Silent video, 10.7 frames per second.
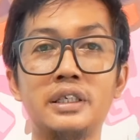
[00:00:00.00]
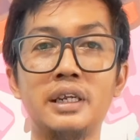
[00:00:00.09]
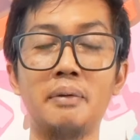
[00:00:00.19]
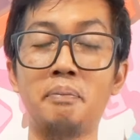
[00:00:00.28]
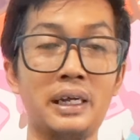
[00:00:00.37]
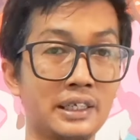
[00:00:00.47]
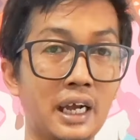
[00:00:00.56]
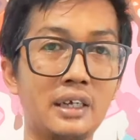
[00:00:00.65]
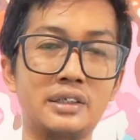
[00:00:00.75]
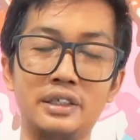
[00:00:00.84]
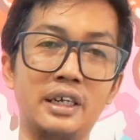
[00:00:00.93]
tidak
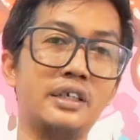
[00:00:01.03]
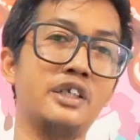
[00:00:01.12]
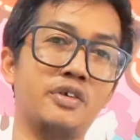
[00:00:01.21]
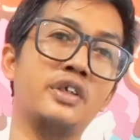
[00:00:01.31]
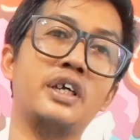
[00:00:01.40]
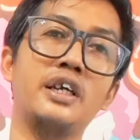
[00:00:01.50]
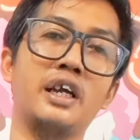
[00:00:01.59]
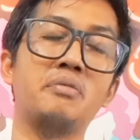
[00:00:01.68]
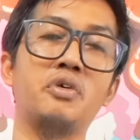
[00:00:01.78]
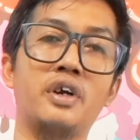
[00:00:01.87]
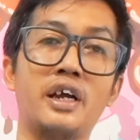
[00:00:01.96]
banyak sehingga dituliskan
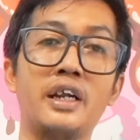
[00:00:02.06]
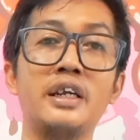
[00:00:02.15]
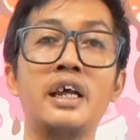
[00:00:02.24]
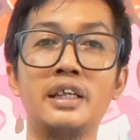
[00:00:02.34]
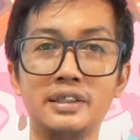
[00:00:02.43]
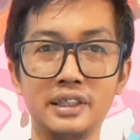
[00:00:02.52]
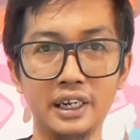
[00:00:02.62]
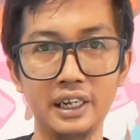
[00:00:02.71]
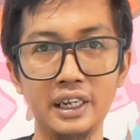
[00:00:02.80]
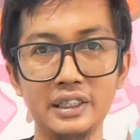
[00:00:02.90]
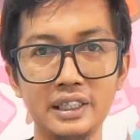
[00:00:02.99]
dengan menggunakan
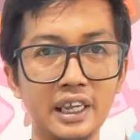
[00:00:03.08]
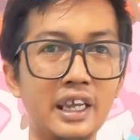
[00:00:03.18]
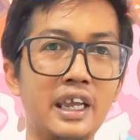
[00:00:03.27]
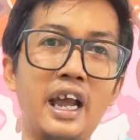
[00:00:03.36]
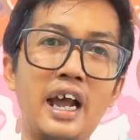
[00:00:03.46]
TRE TE